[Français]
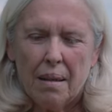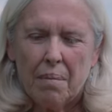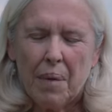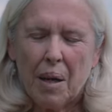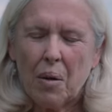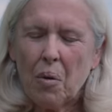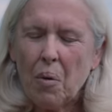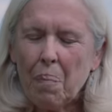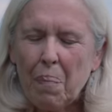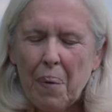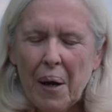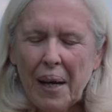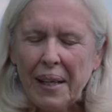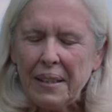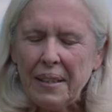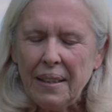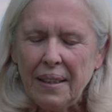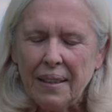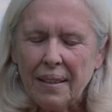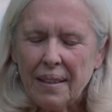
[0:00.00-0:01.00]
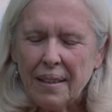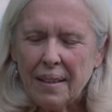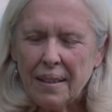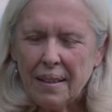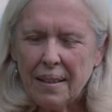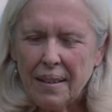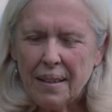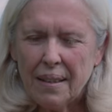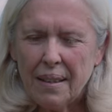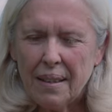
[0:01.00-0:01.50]
Ma compagne
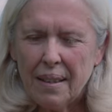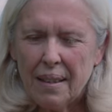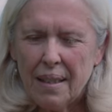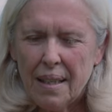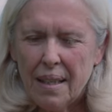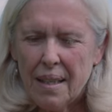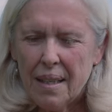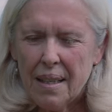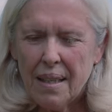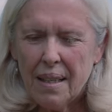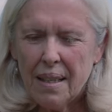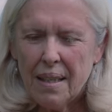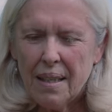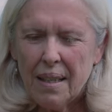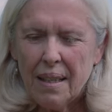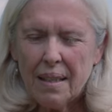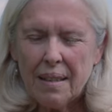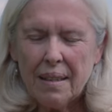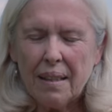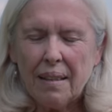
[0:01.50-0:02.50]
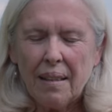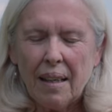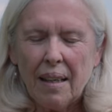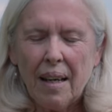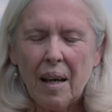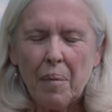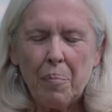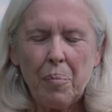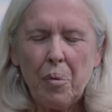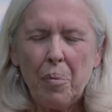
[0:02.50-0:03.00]
c'était
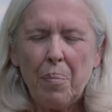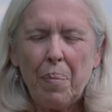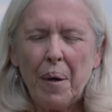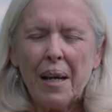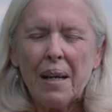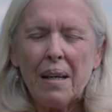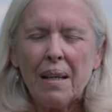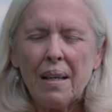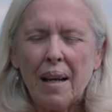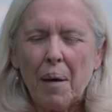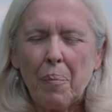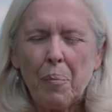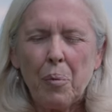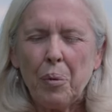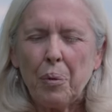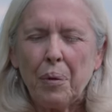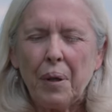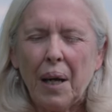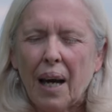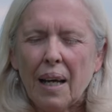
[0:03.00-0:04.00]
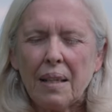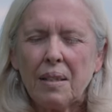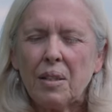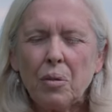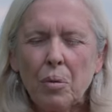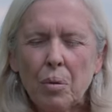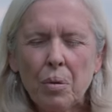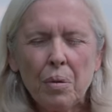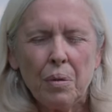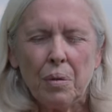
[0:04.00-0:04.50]
la plus belle, la plus
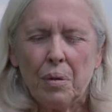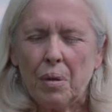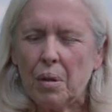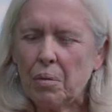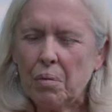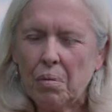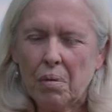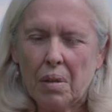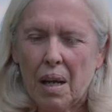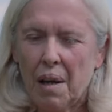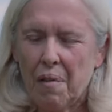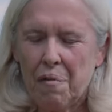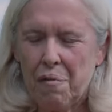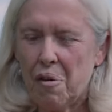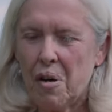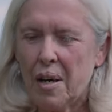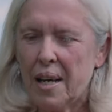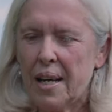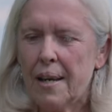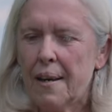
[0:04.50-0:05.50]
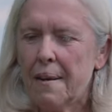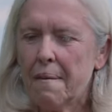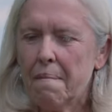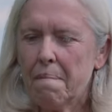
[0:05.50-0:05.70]
gracieuse de toute la forêt.